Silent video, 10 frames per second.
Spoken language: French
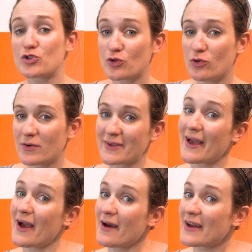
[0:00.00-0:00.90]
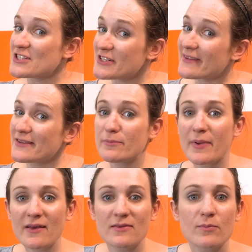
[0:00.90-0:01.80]
chaud car la gélatine
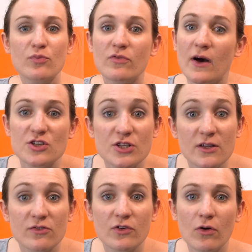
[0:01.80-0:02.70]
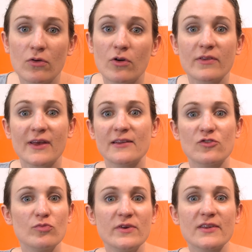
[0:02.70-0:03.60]
perd ses pouvoirs gélifiants lorsqu'elle est
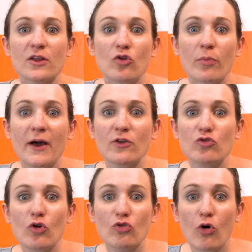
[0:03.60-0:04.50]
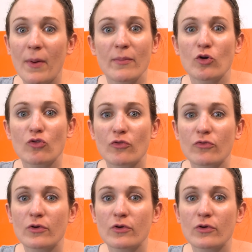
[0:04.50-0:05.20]
soumise à une température trop importante.